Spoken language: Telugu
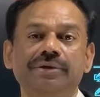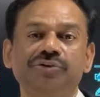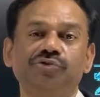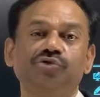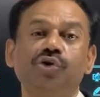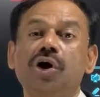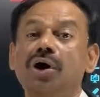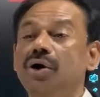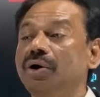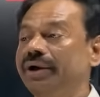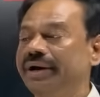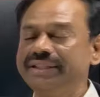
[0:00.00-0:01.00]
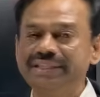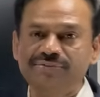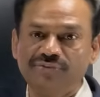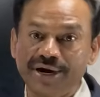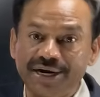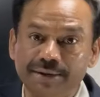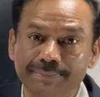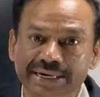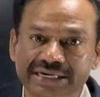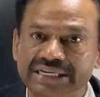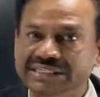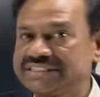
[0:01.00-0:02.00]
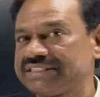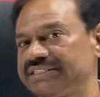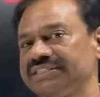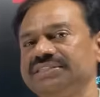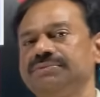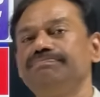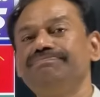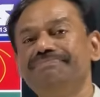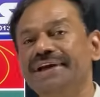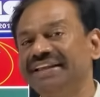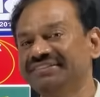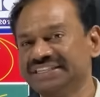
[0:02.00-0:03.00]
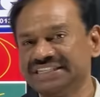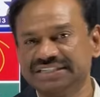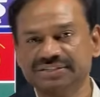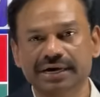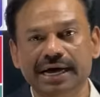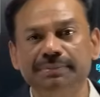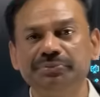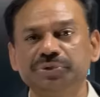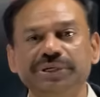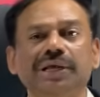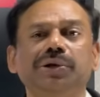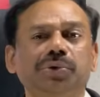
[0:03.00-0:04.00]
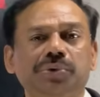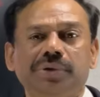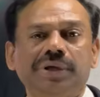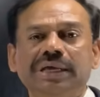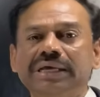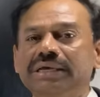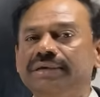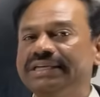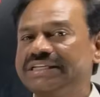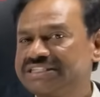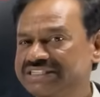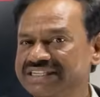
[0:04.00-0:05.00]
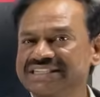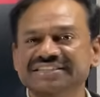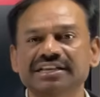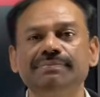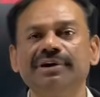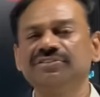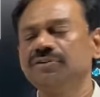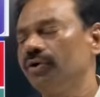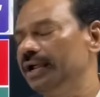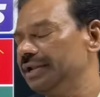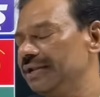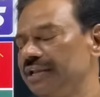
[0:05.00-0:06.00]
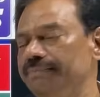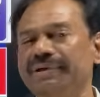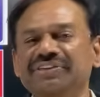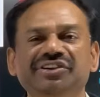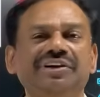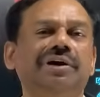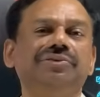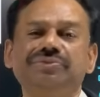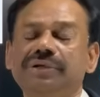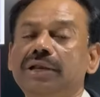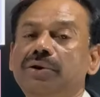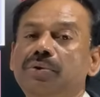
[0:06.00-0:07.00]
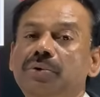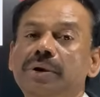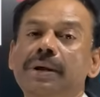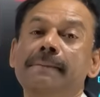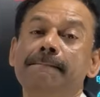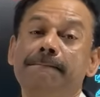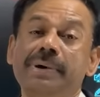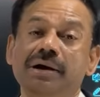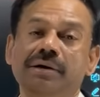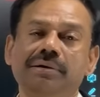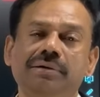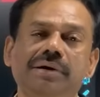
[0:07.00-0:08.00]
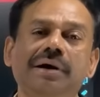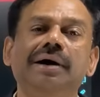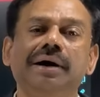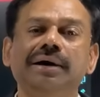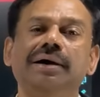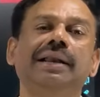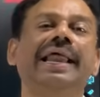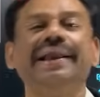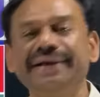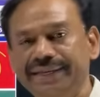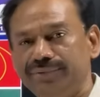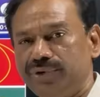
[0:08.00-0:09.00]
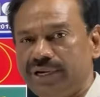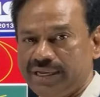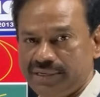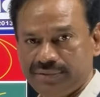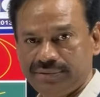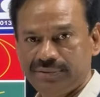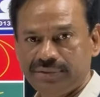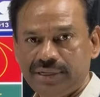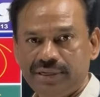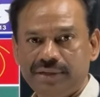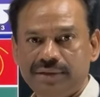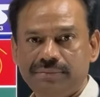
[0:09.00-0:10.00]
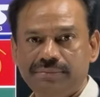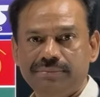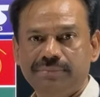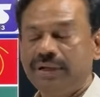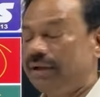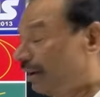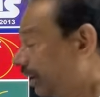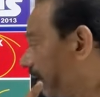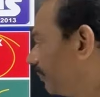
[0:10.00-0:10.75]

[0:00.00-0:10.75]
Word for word: స్ట్రాంగ్ అన్ ది ఫండమెంటల్స్ బేసిక్ అంశాల్లో ఇచ్చిన సిలబస్లో అన్ని బేసిక్ అంశాల్లో పక్కా క్లారిటీ ఉండాలి ఆ